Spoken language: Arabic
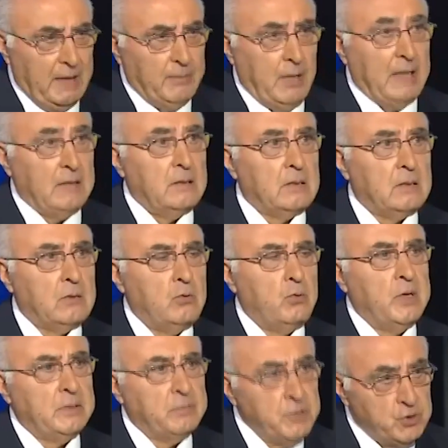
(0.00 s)
عم
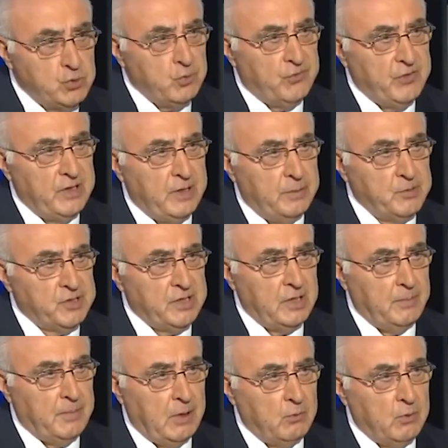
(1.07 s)
القوات مشوا فيه
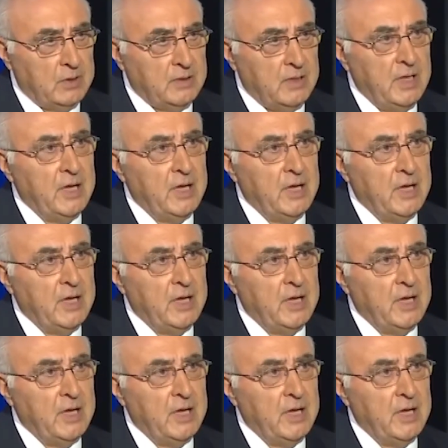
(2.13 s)
لميشيل معوض